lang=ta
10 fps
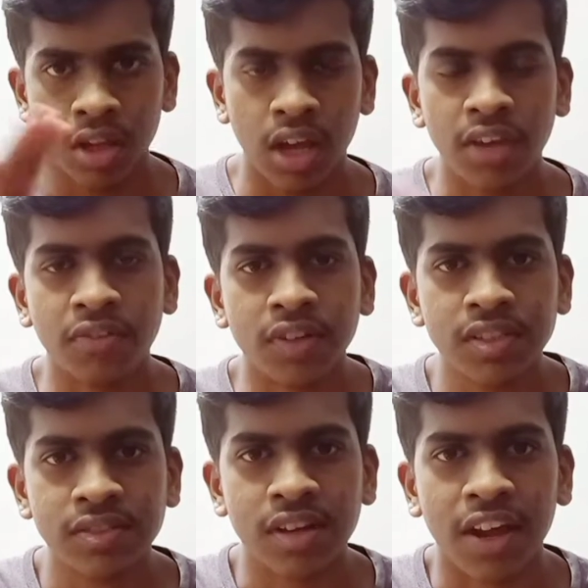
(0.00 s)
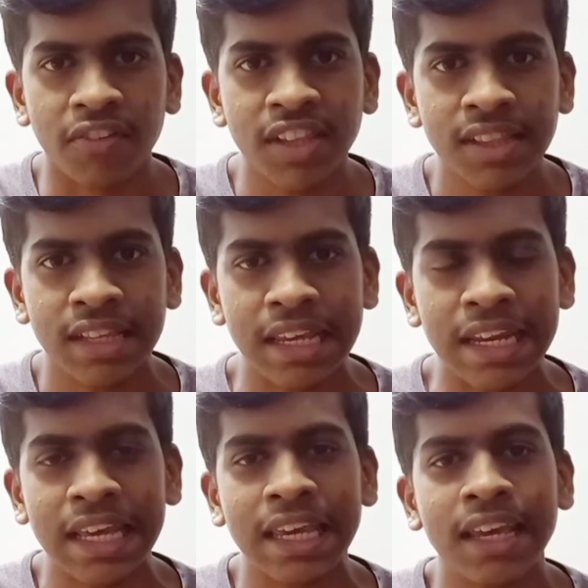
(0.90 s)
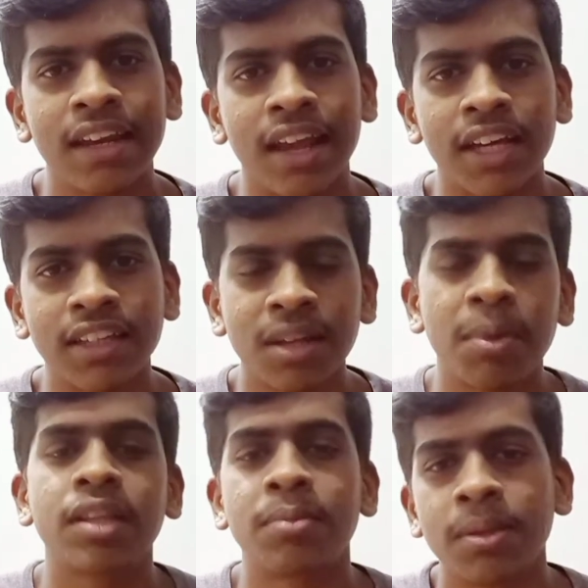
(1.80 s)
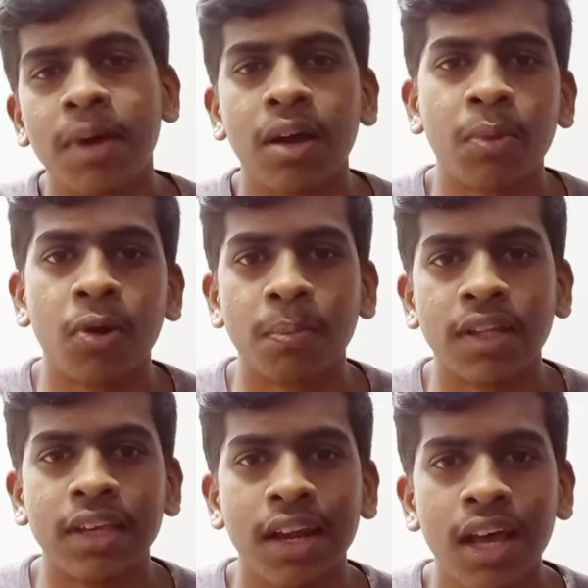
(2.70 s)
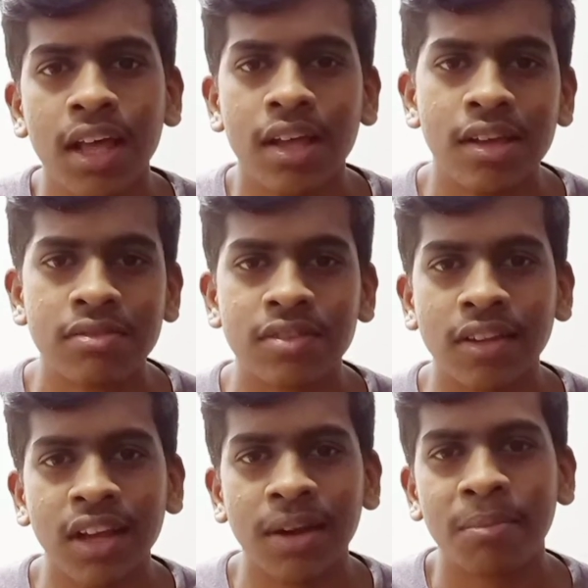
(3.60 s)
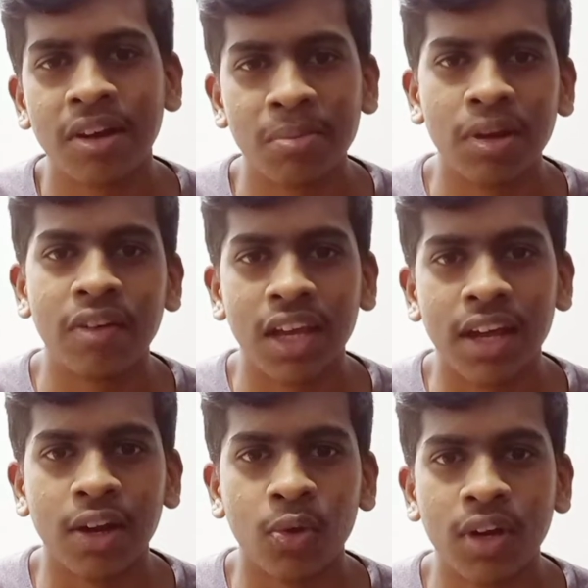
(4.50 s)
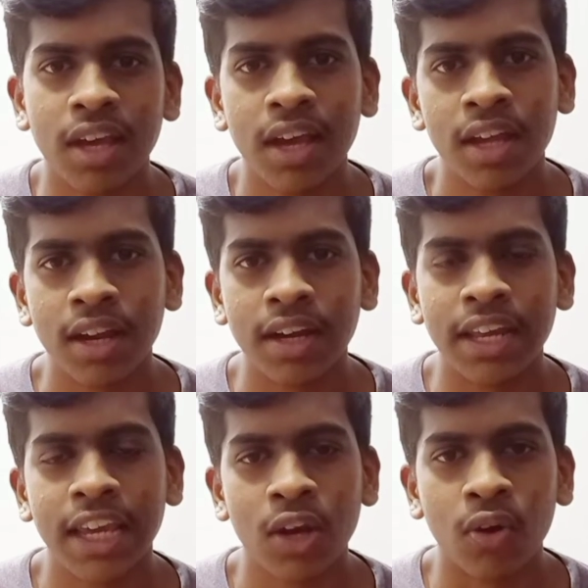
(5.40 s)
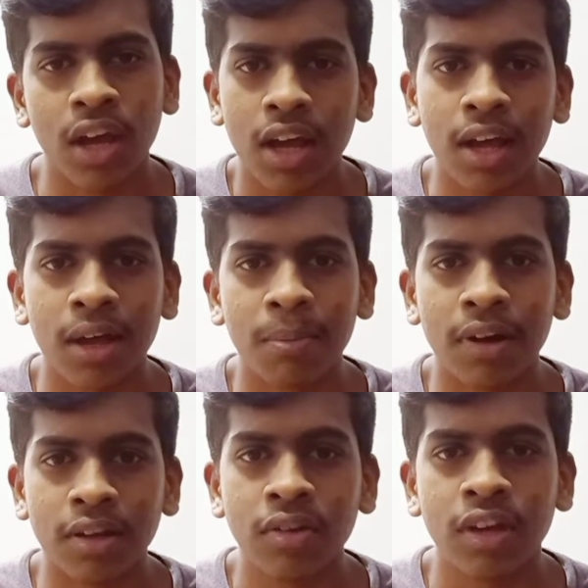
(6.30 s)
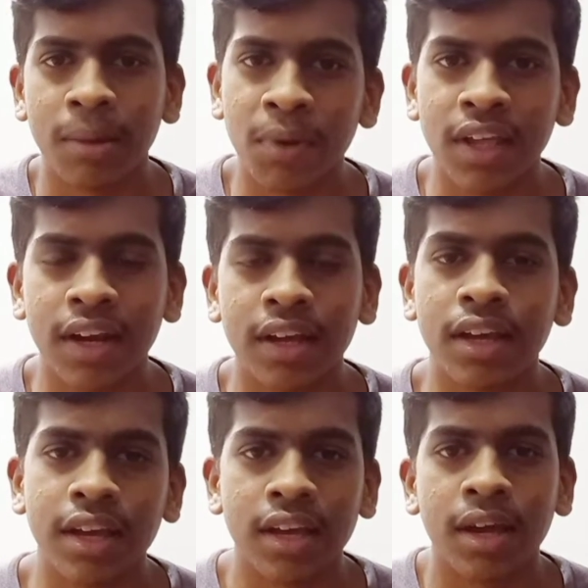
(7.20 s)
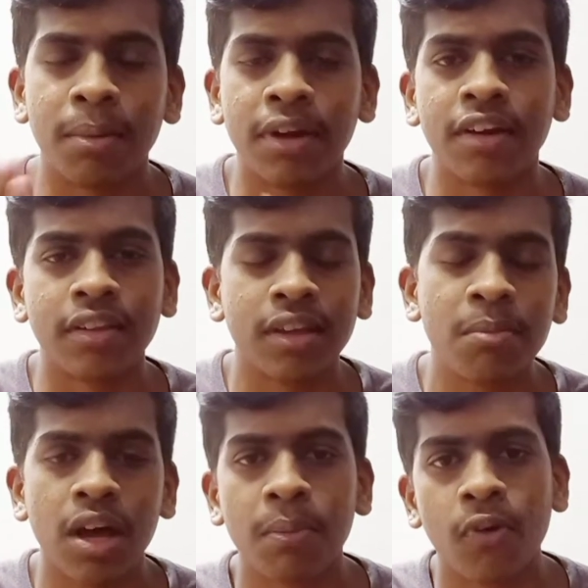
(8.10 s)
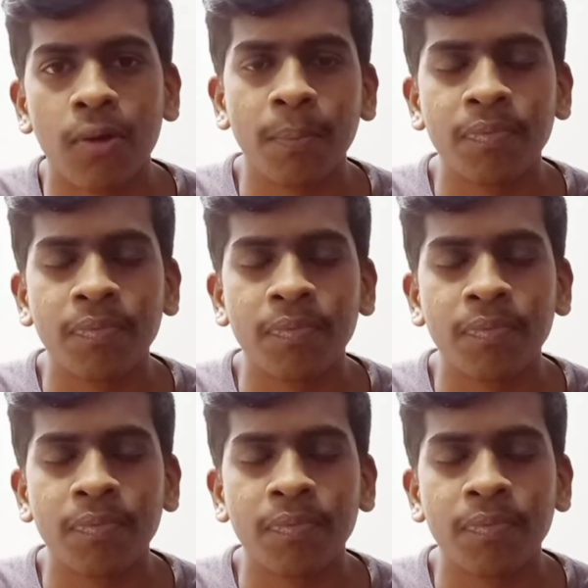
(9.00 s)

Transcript: ஹாய் யூஎஸ் நான் இன்றைக்கி நாங்கள் எந்த படத்தை பற்றி பார்க்க போகிறோம் பார்த்தீங்கன்னா சந்தானம் நடிப்பில் விளையாடக்கூடிய டிக்கிலோனா படம் எப்படி இருக்குது அப்படின்றது தான் பார்க்க போகிறோம்